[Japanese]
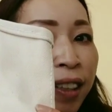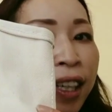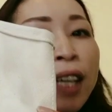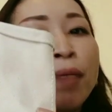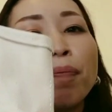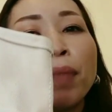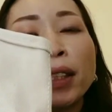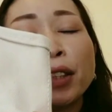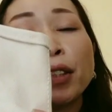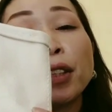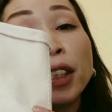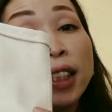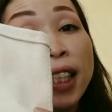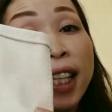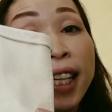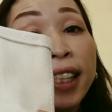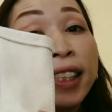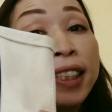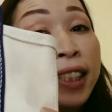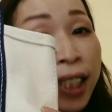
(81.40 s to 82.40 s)
キャンパス着
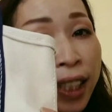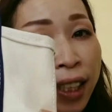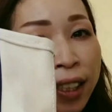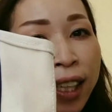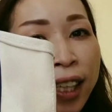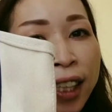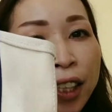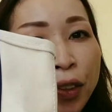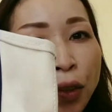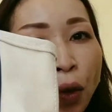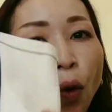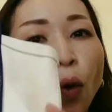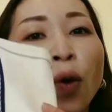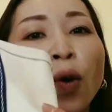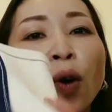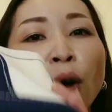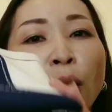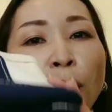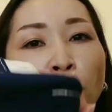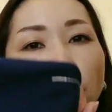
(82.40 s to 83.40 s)
でしっかりと
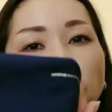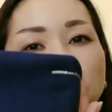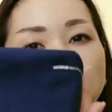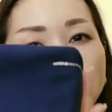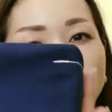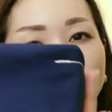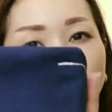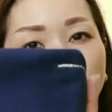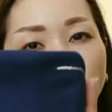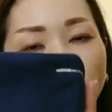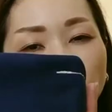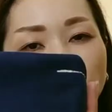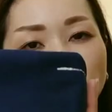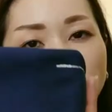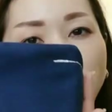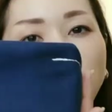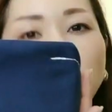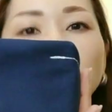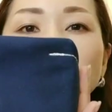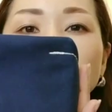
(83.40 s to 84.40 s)
街を取った